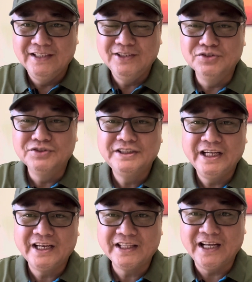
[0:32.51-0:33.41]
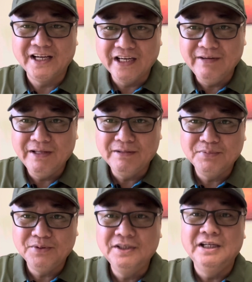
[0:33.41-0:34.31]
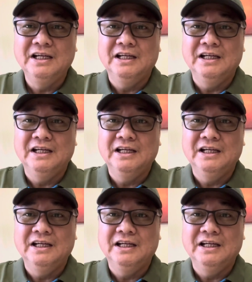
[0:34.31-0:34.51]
Yung secret agreement po